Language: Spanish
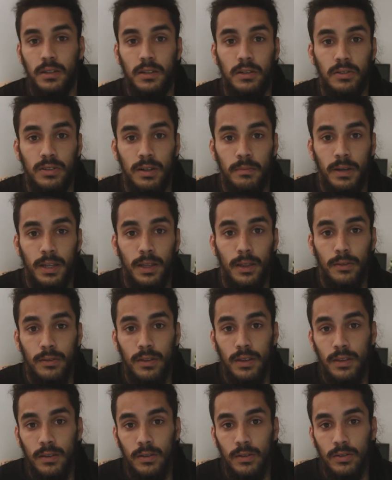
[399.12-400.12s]
qué os ha
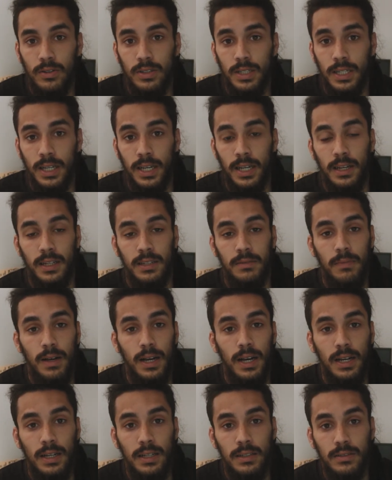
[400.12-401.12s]
parecido, si queréis
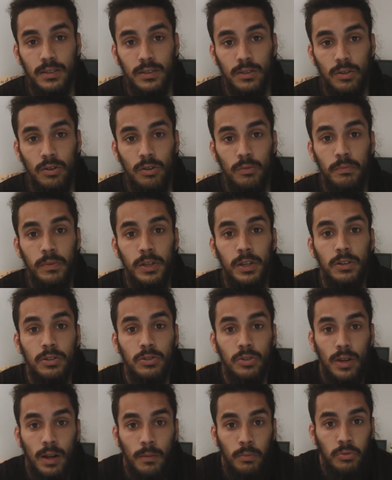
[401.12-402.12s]
más, si no lo envío
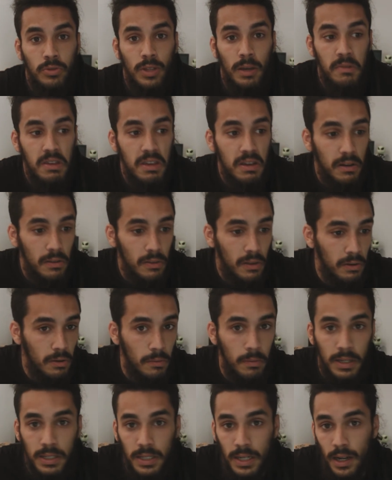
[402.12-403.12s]
esto a la...
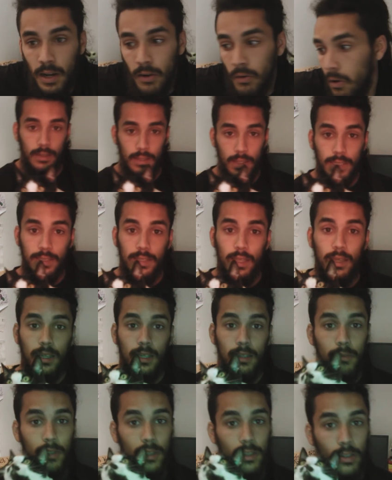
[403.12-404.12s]
Y hasta
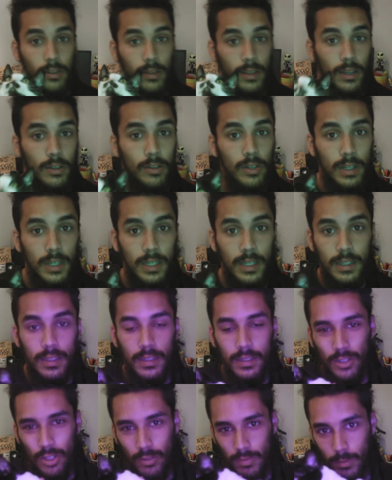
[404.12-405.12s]
aquí el vídeo de
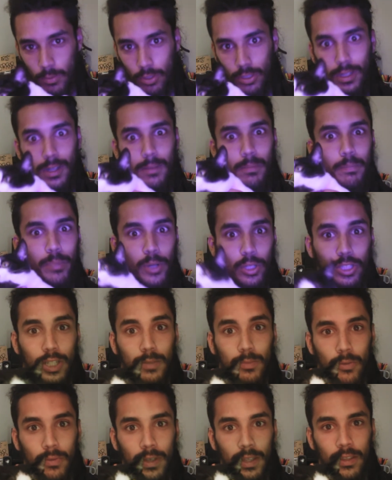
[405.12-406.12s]
hoy, nos vemos en el
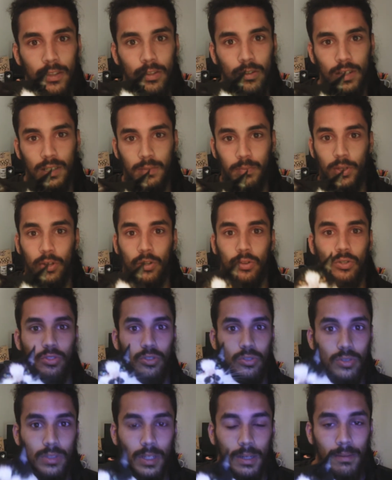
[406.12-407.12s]
próximo vídeo, espero que os
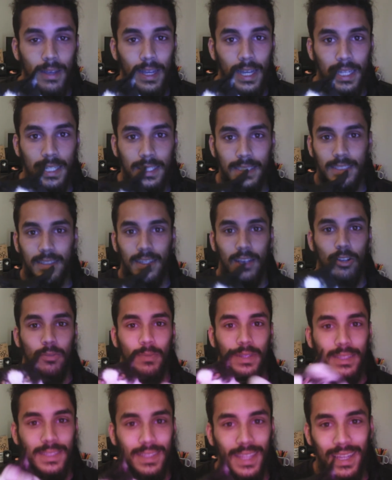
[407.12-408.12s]
suscribáis, que
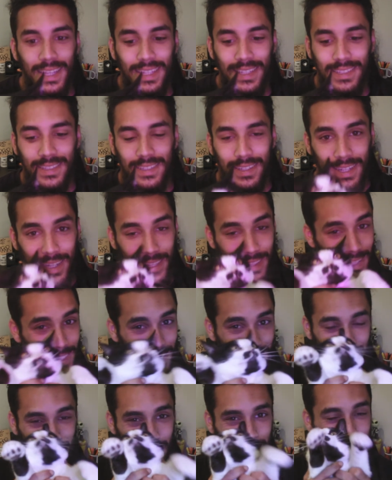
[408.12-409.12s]
comentéis, que le
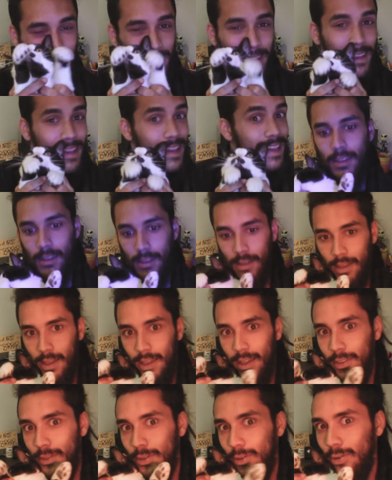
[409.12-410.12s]
deis like, eh.
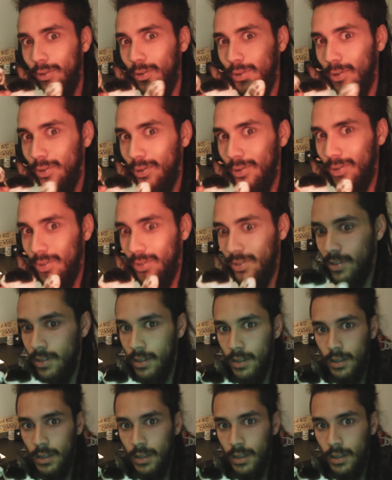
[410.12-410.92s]
¡Adiós!